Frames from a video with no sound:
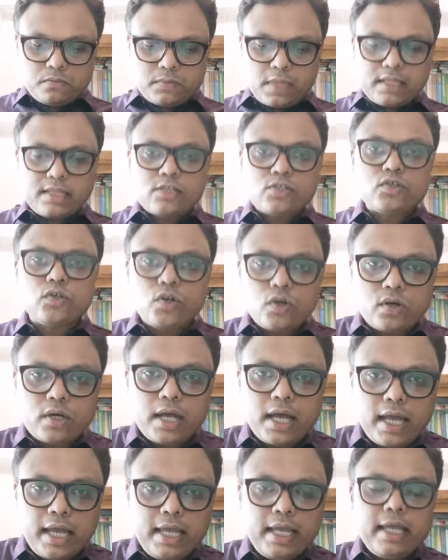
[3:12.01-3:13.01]
তাদের
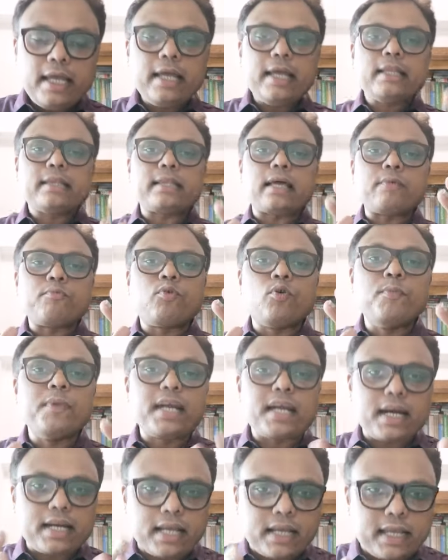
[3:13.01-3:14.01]
সুরক্ষায় তার
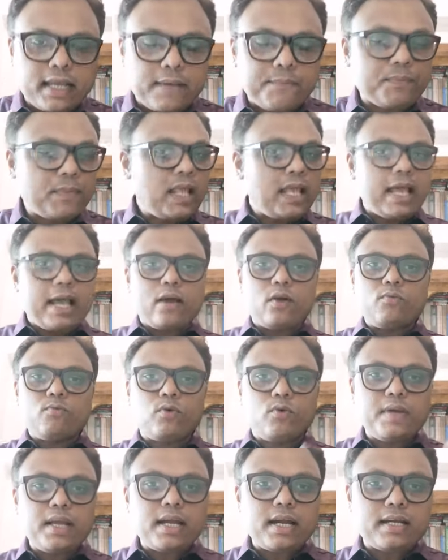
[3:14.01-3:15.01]
ভূমিকাটা কি এখন
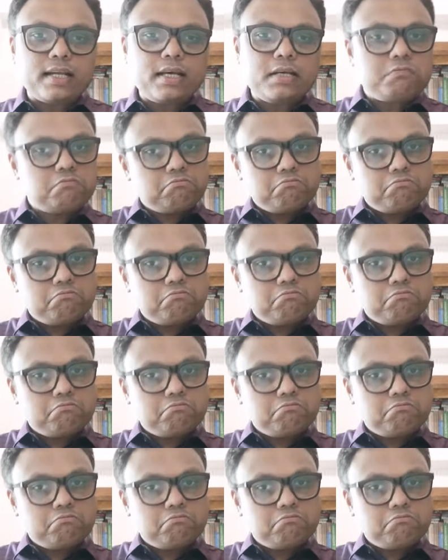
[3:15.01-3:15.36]
ভূমিকাটা